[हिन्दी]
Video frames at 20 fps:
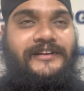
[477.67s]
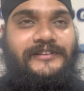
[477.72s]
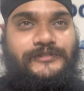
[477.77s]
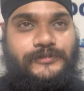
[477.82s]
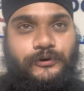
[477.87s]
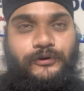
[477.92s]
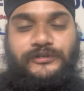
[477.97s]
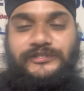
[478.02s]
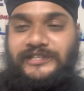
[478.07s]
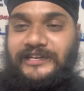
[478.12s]

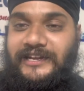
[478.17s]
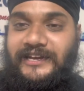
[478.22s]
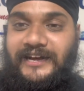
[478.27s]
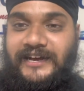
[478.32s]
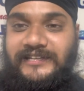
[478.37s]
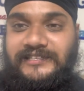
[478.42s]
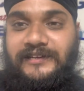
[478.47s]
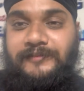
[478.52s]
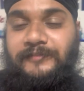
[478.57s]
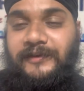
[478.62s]
सो so, चलिए
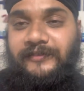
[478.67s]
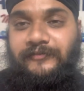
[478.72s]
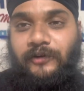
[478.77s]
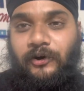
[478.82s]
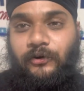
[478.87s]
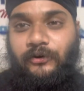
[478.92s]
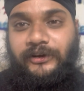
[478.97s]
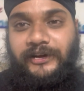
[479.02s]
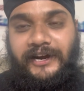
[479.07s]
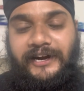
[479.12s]
गाइज अब मैं
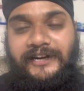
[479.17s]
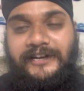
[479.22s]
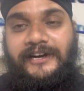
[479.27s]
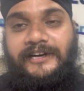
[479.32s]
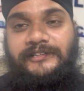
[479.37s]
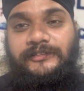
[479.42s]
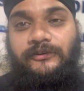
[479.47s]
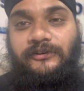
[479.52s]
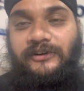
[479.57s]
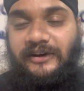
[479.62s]
ब्लॉग ब्लॉग को एंड
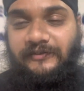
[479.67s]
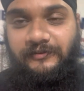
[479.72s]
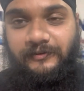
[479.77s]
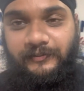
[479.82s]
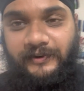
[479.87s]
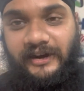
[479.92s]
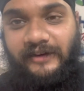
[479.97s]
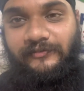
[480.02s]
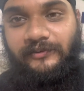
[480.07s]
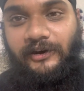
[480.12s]
करता हूँ काफ़ी
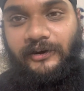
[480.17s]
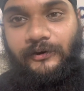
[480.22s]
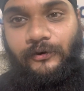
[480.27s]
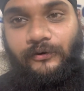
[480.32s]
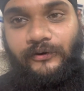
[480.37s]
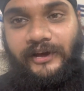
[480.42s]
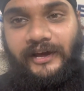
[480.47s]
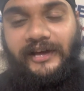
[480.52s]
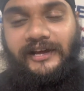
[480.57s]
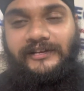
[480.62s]
बड़ा ब्लॉग हो
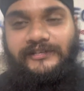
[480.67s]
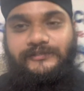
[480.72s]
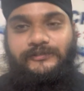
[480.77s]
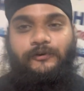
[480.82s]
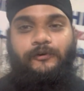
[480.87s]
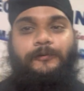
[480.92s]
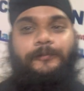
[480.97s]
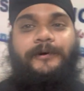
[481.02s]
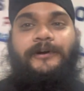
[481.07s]
गया है सो होप